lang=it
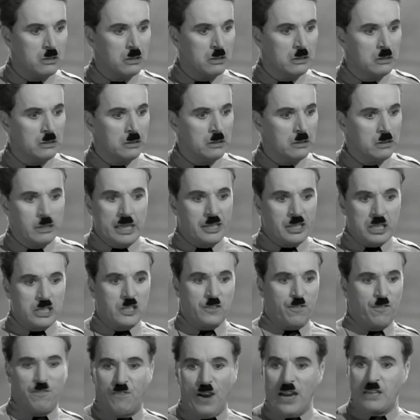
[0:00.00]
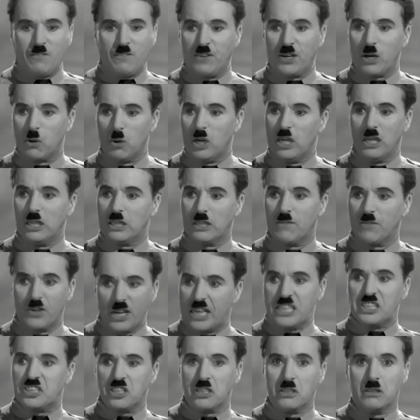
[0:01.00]
Combattiamo per un mondo
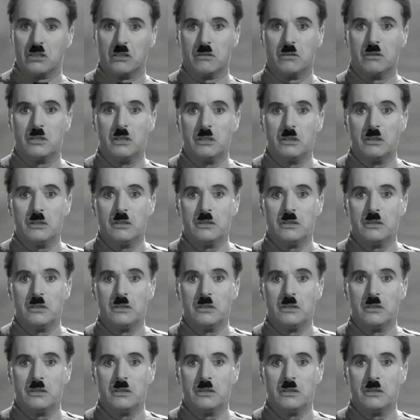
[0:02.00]
ragionevole,